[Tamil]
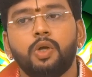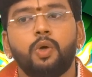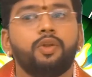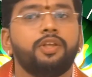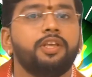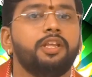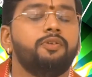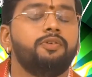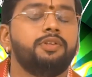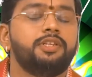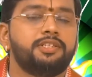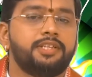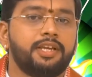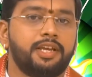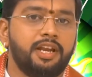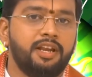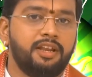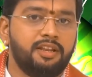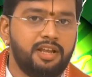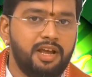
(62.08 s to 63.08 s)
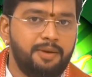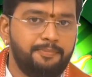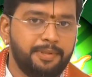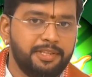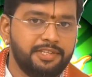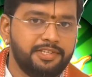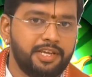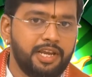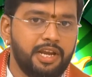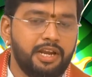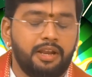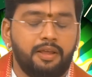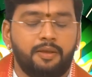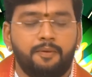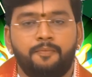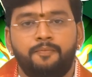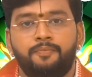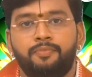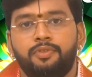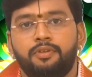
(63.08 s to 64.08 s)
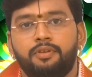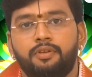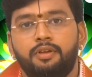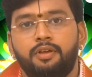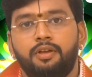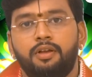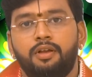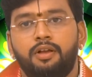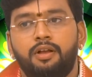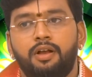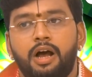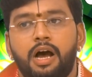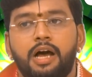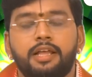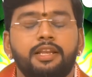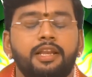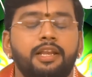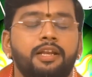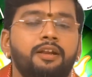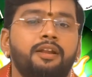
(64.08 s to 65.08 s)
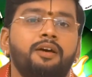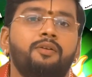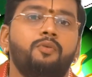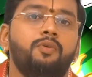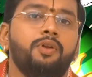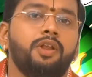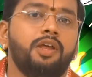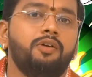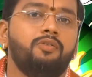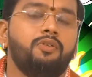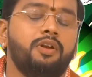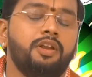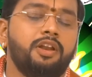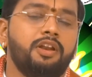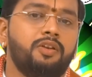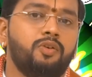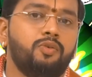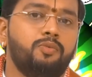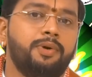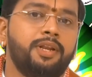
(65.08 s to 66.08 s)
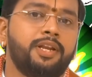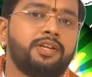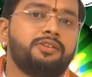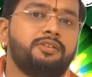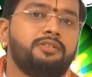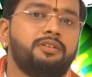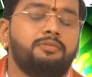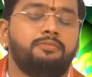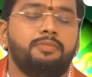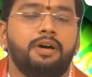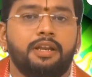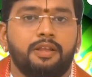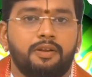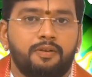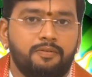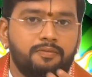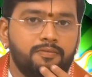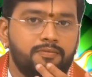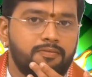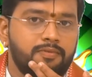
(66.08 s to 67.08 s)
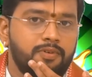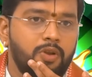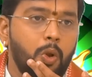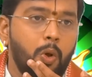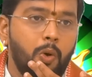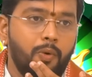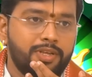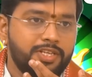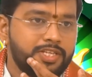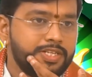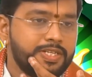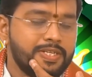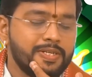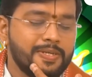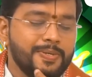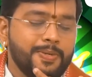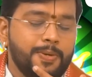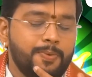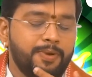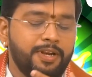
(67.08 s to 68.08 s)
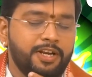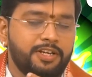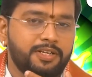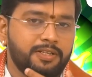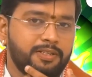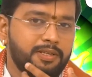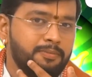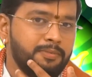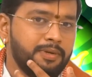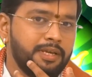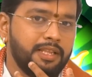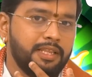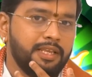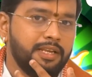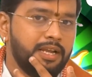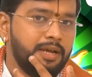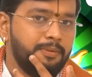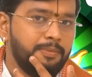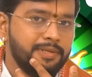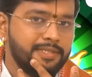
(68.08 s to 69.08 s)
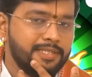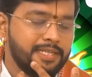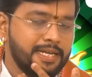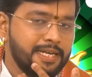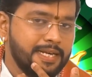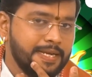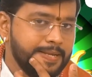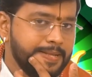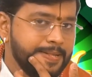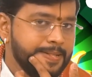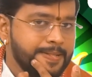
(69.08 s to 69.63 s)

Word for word: ஒரு இருபது செகண்ட் நாற்பது செகண்ட் அதில் என்னென்னா ஒரே ஒரு நின்ற உபநட்சத்திரம் மாறிடும் லோவஸ்ட் உபநக்ஷத்திரம்ங்கிறதே நாற்பது செகண்ட்